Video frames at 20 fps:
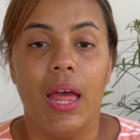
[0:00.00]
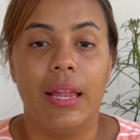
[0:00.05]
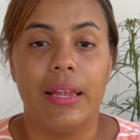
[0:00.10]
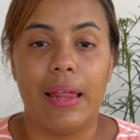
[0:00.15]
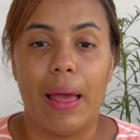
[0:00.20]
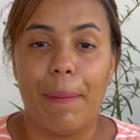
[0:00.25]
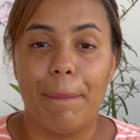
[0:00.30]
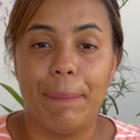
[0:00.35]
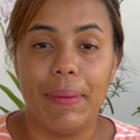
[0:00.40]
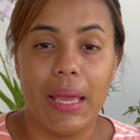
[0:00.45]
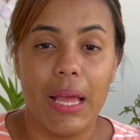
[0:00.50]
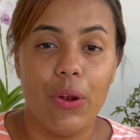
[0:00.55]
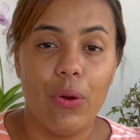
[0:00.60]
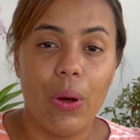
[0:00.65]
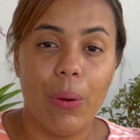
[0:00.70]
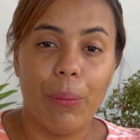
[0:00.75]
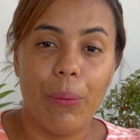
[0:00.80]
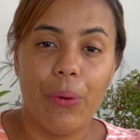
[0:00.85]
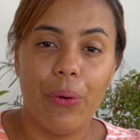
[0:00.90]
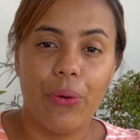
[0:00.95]
También
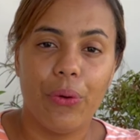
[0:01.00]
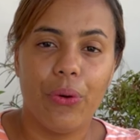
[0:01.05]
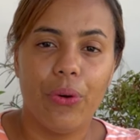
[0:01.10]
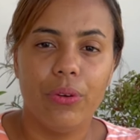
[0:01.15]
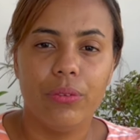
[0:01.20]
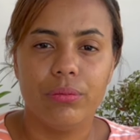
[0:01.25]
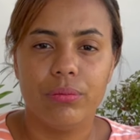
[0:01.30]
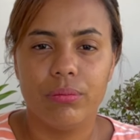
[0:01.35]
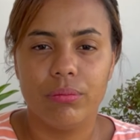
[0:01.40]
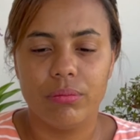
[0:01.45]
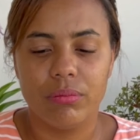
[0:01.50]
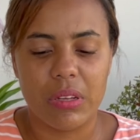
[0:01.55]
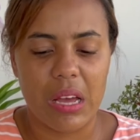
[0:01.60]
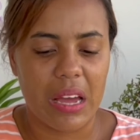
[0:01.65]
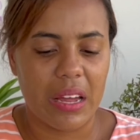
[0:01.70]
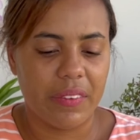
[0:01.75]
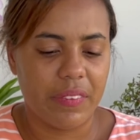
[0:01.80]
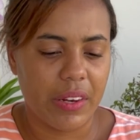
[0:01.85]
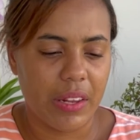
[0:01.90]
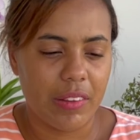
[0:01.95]
lo abono
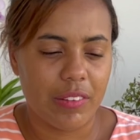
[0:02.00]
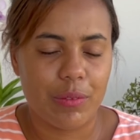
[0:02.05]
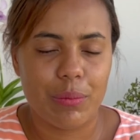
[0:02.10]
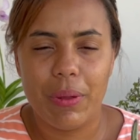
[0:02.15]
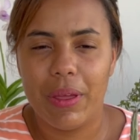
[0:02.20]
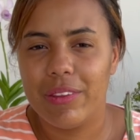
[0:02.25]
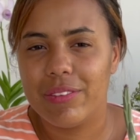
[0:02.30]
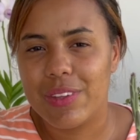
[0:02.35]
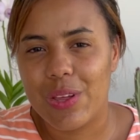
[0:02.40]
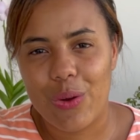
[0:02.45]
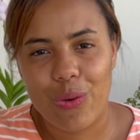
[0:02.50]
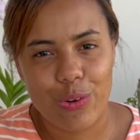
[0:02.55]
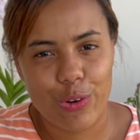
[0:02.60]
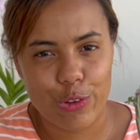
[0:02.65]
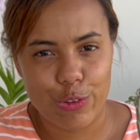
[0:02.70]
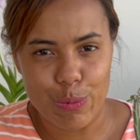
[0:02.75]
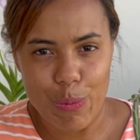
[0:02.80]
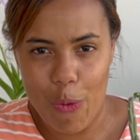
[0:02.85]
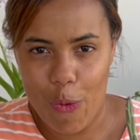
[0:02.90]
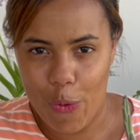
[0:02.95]
cada tres meses con
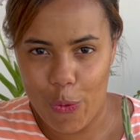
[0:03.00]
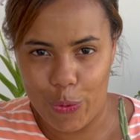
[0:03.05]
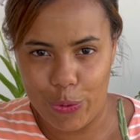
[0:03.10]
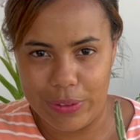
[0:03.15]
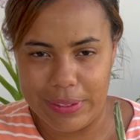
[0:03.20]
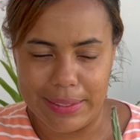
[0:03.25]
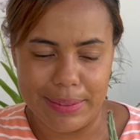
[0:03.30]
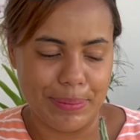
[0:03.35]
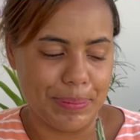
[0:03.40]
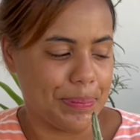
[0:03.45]
osmocote.